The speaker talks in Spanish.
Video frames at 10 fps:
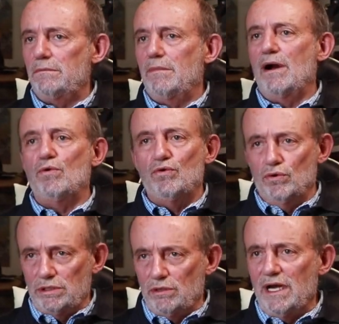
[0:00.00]
va
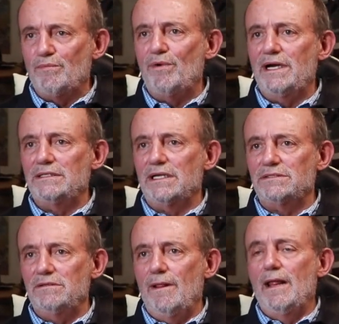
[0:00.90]
uno a tocar
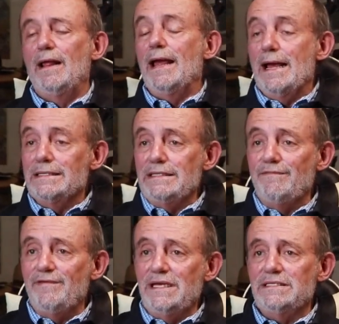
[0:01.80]
puertas, ¿no? Es
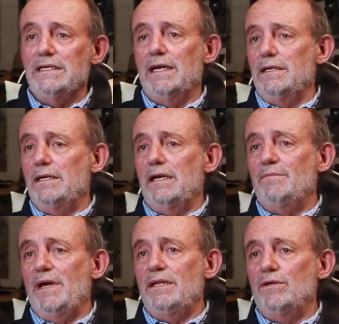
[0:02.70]
difícil
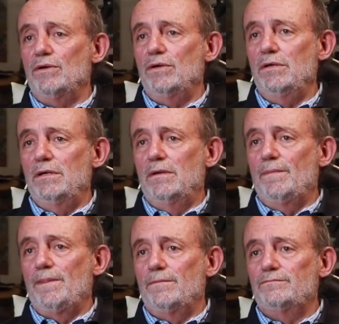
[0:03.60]
el medio, ¿no?
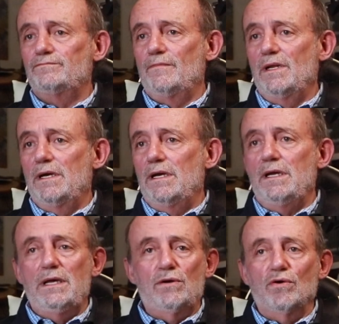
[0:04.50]

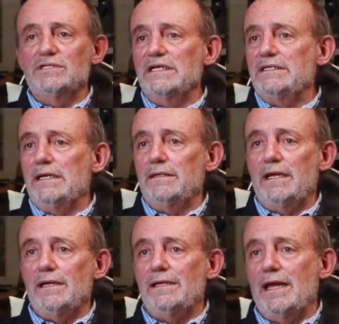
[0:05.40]
y cosas
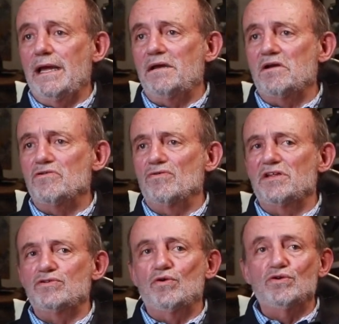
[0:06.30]
que, yo
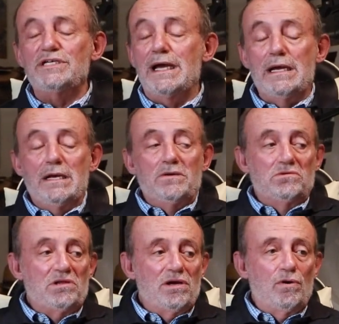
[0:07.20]
desconocía.
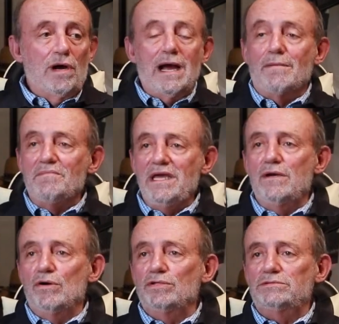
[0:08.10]
Yo tengo
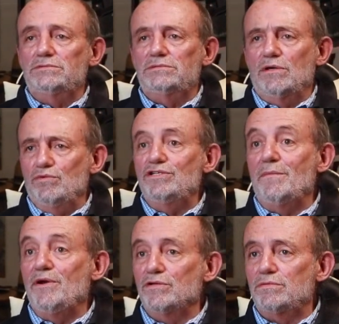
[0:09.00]
amigos, tengo muchos
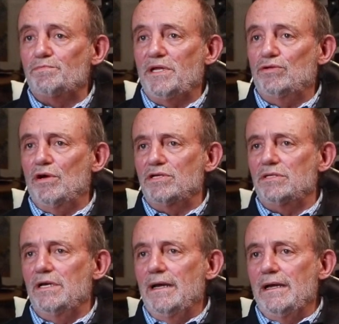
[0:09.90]
amigos pintores
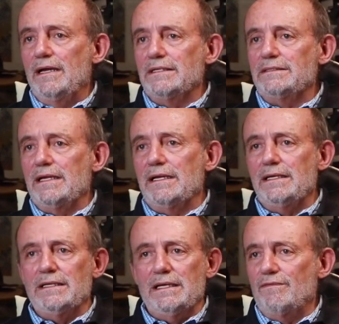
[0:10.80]
este,
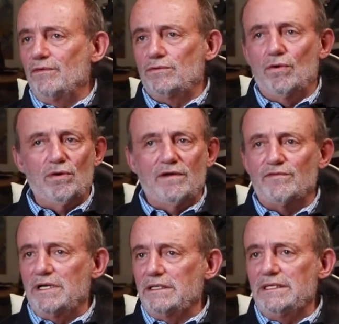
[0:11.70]
y,
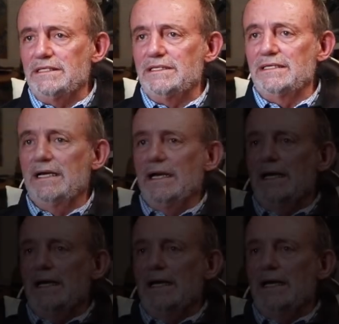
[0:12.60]
fotógrafos y artistas,